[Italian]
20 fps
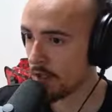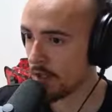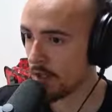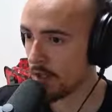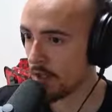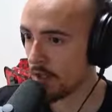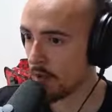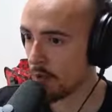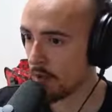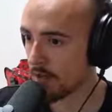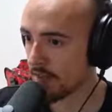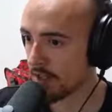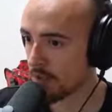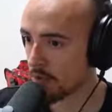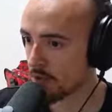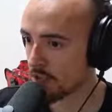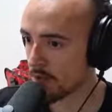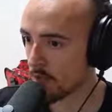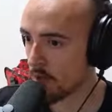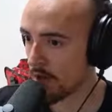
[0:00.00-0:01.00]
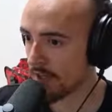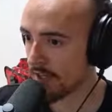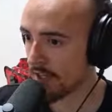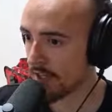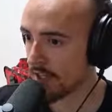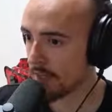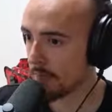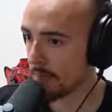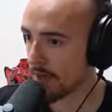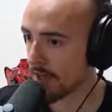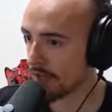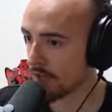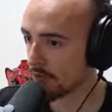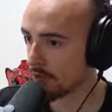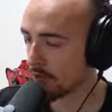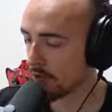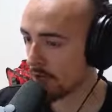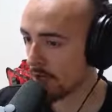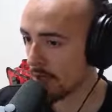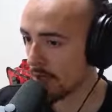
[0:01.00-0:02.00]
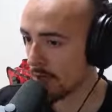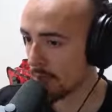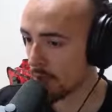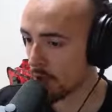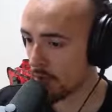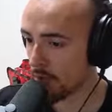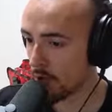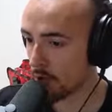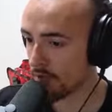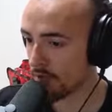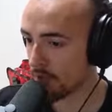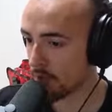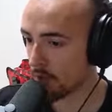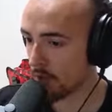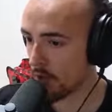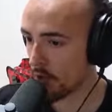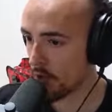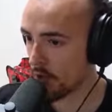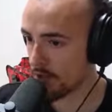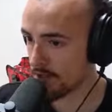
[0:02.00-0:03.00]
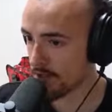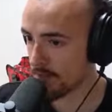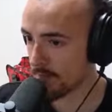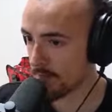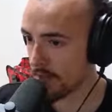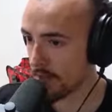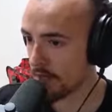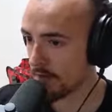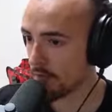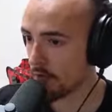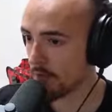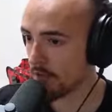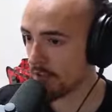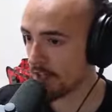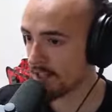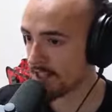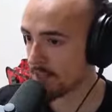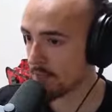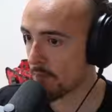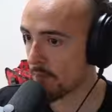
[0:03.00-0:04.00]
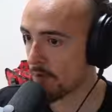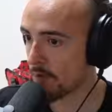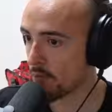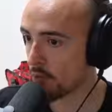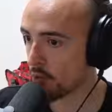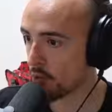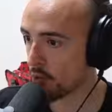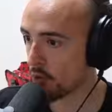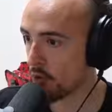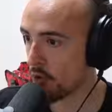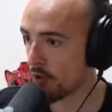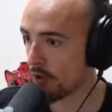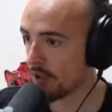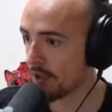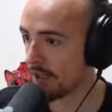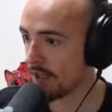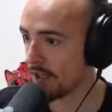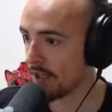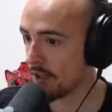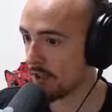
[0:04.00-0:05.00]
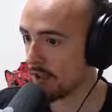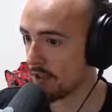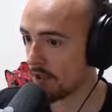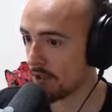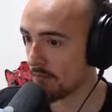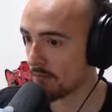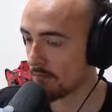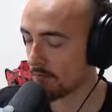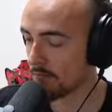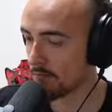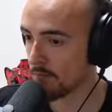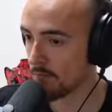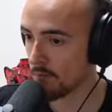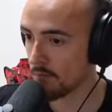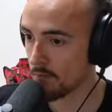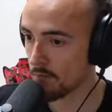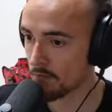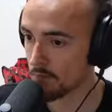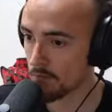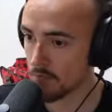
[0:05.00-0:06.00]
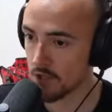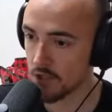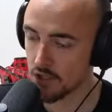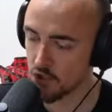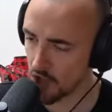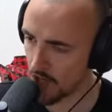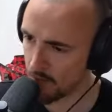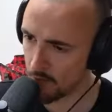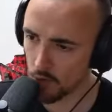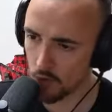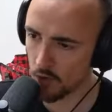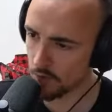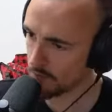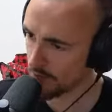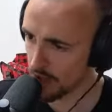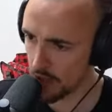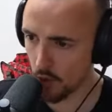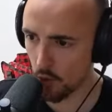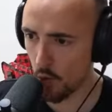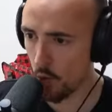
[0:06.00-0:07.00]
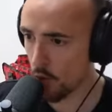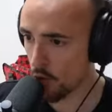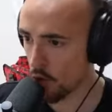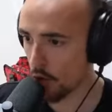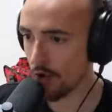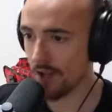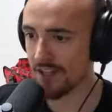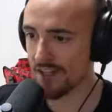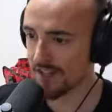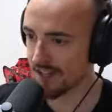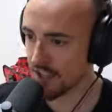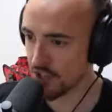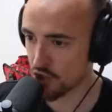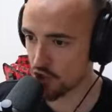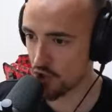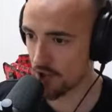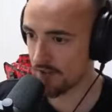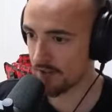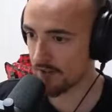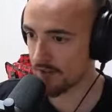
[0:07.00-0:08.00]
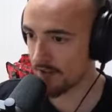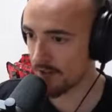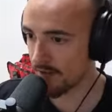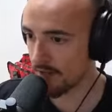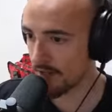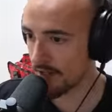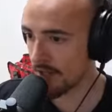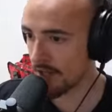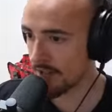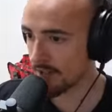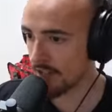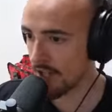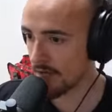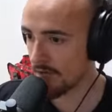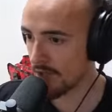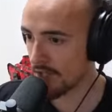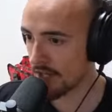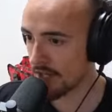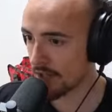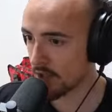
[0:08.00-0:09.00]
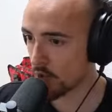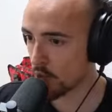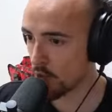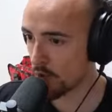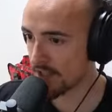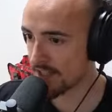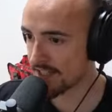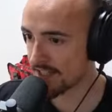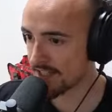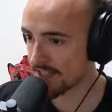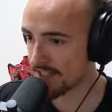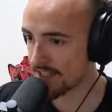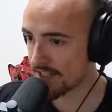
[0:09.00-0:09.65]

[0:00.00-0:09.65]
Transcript: Uh, qua tra l'altro siamo anche all'aperto, però voglio vedere una cosa, voglio vedere se abbiamo avuto il, mh, mm, diciamolo, il culo indecente di avere questi